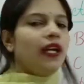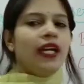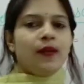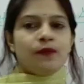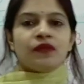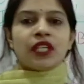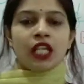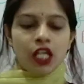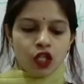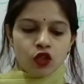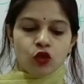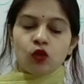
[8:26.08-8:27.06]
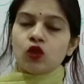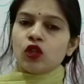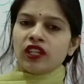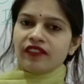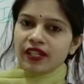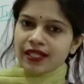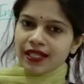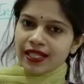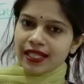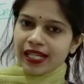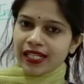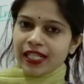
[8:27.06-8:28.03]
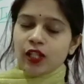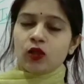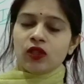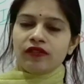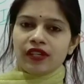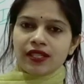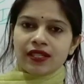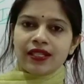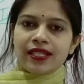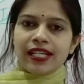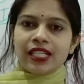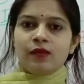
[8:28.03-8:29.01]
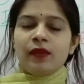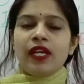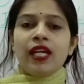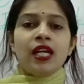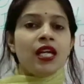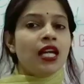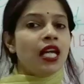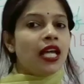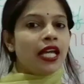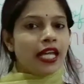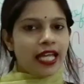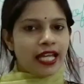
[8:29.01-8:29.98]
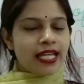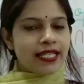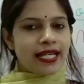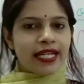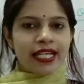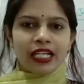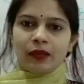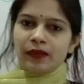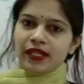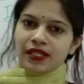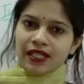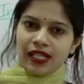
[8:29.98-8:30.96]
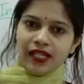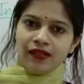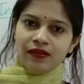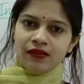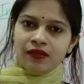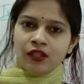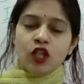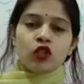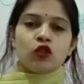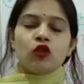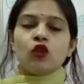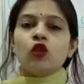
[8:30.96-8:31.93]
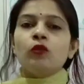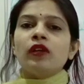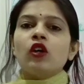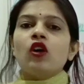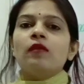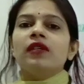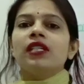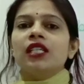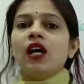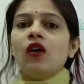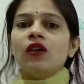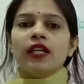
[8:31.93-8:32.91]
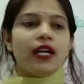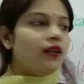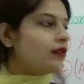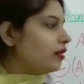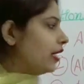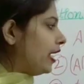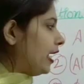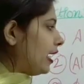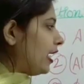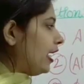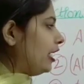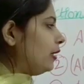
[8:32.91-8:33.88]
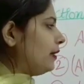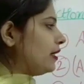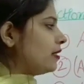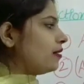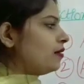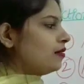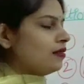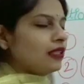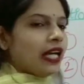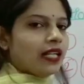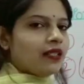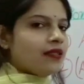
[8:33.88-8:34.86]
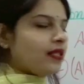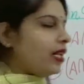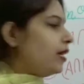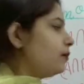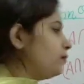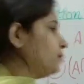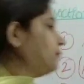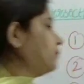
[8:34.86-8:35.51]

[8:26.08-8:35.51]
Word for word: टू ए यू यूनिवर्सल सेट है यूनिवर्सल सेट में ए के सारे एलिमेंट्स हैं तो दोनों में कॉमन क्या हो गया ए के एलिमेंट्स दैट इज ए